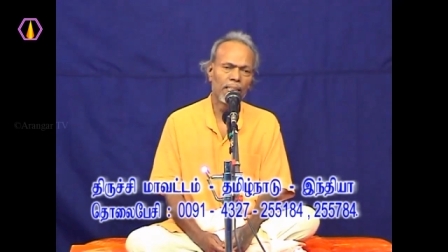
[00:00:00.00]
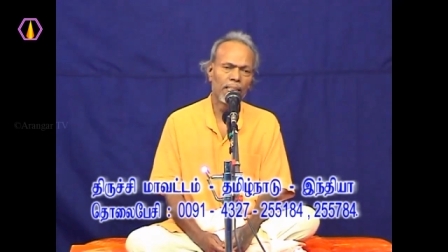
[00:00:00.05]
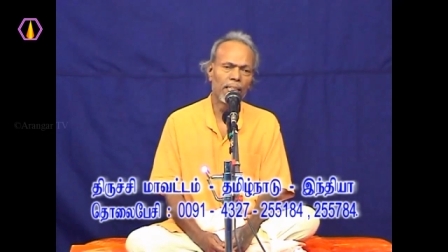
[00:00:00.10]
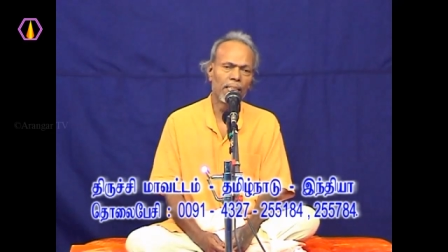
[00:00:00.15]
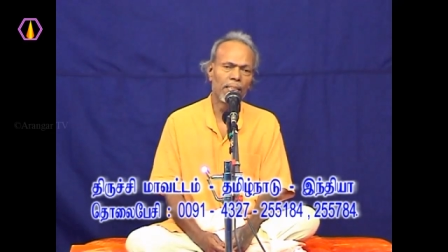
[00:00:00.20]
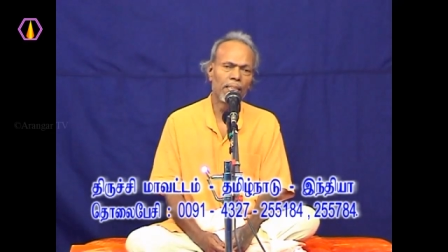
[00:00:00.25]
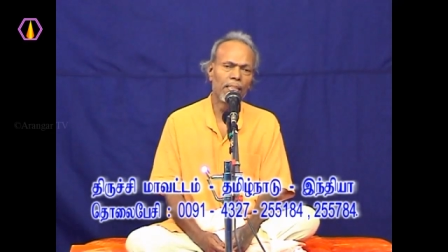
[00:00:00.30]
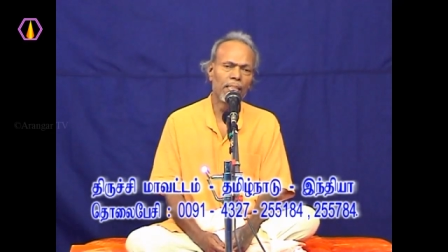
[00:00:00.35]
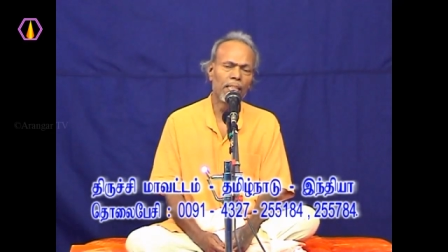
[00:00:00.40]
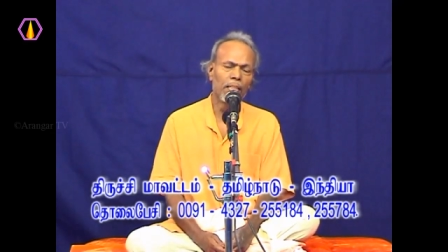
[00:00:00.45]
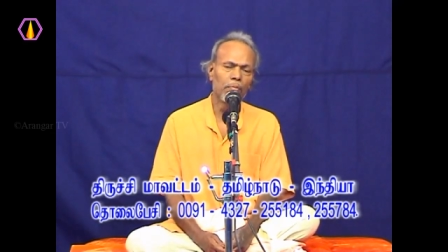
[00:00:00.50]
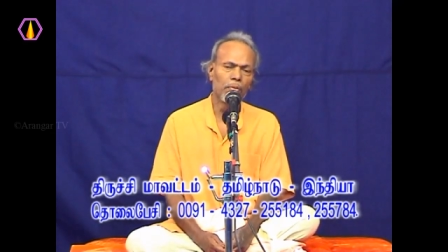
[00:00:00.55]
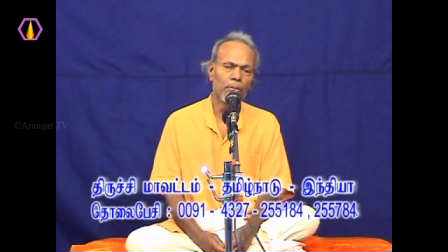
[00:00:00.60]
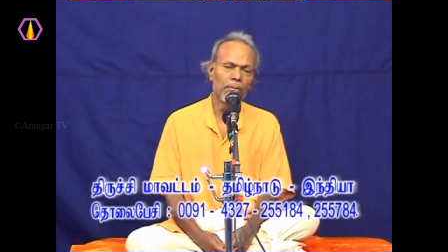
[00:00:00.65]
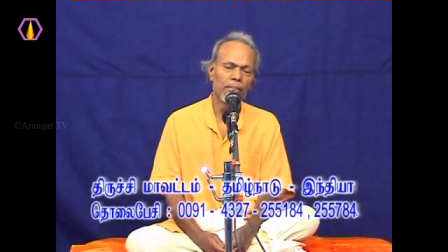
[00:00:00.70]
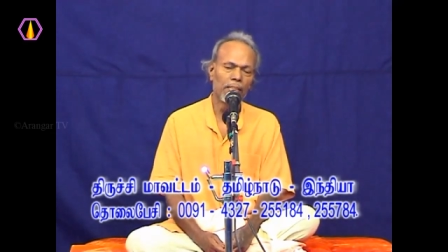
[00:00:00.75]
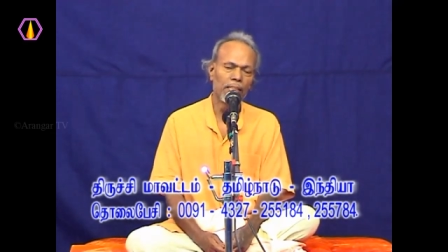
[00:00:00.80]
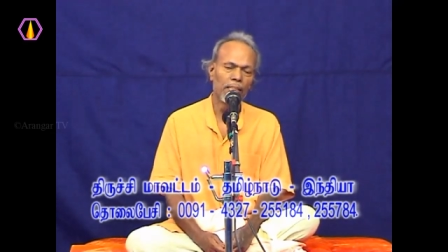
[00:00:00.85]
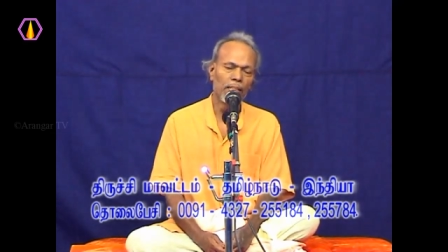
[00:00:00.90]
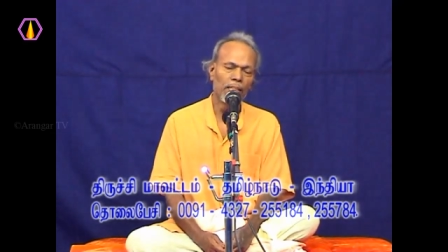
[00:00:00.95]
சத்து
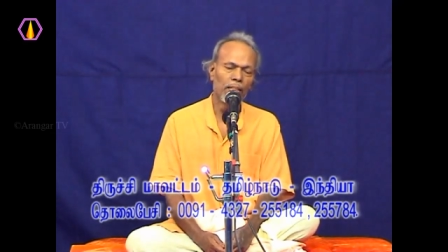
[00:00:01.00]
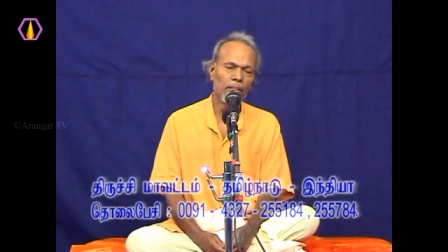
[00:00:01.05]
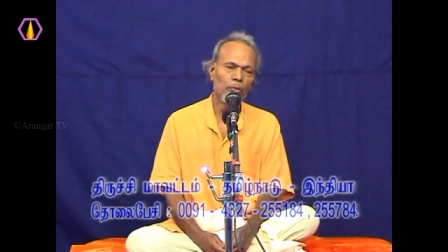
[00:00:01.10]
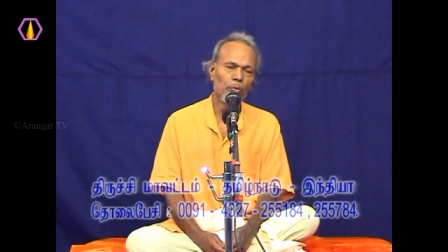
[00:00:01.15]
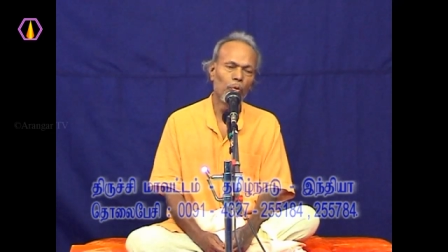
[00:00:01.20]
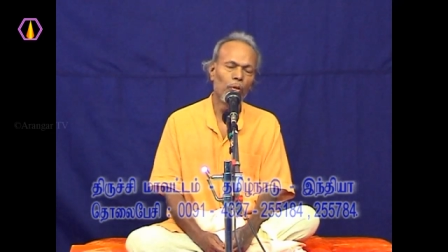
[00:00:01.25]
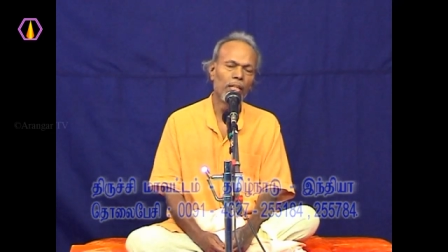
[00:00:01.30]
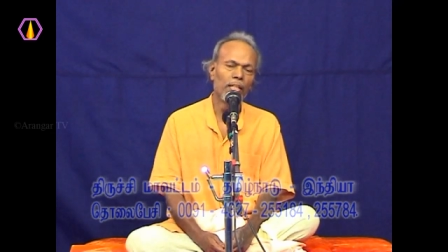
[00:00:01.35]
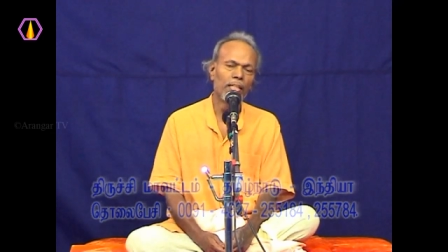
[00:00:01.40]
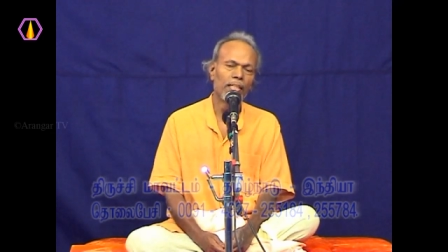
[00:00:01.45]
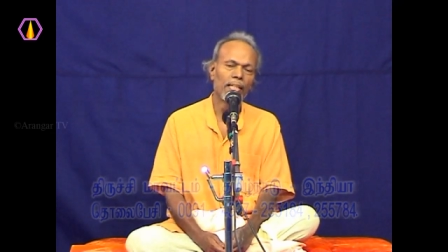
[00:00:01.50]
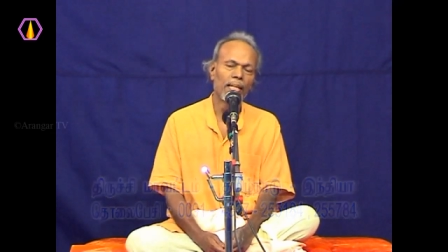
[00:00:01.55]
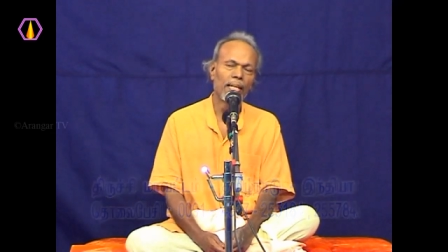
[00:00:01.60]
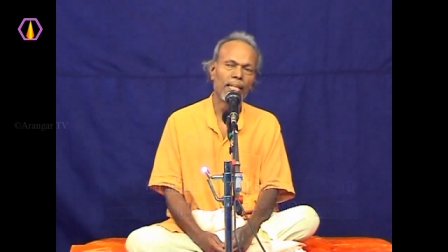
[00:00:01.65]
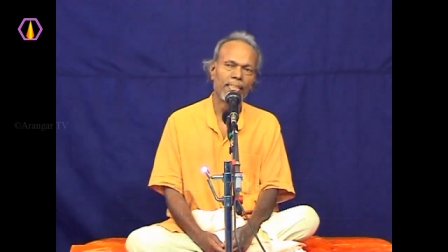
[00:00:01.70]
என்பது உள்ளே இருக்கிற